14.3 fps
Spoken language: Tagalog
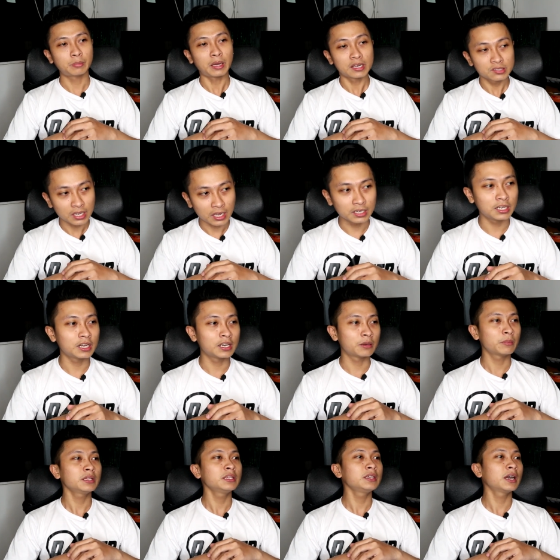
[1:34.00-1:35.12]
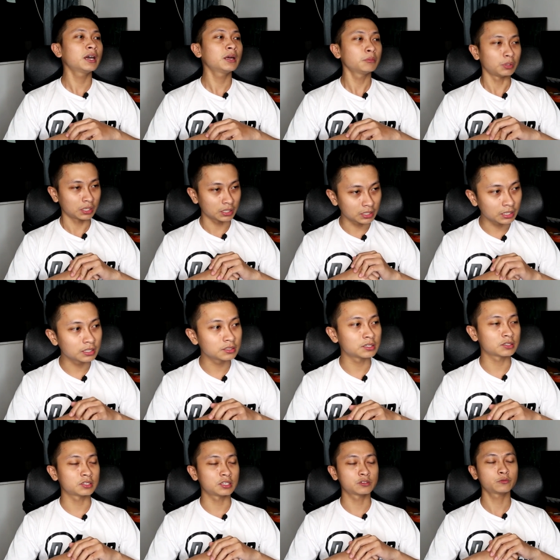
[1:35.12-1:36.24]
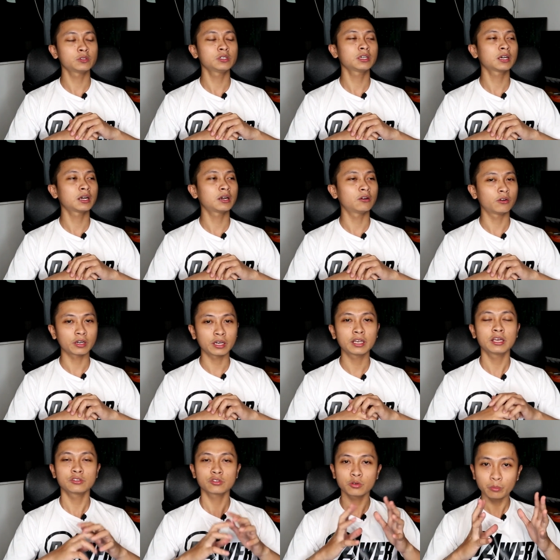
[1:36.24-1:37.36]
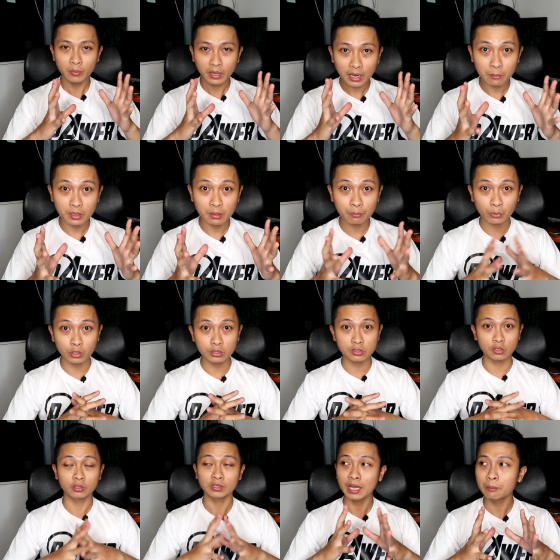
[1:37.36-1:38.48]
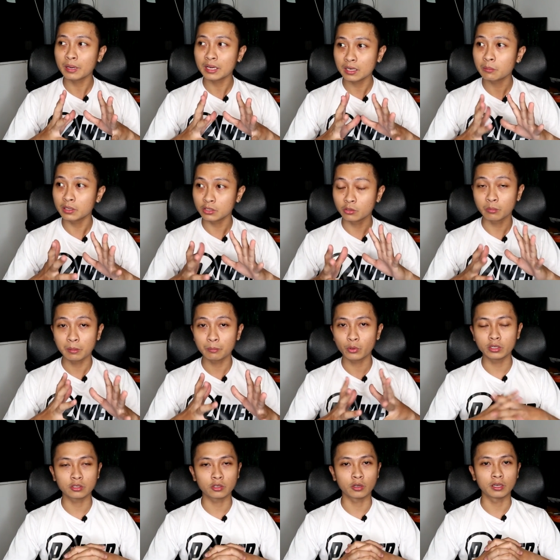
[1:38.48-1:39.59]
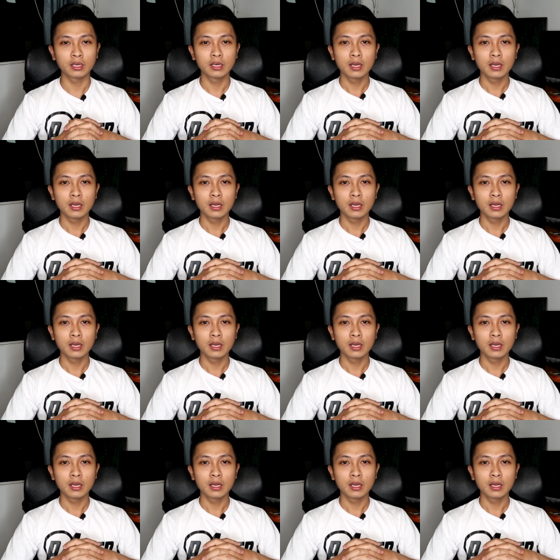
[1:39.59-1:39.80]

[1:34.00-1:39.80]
para sa kanila naman 'yan. Pag naging successful ka, okay na 'yan. So, maraming points yun, Tama naman yun, may point yun.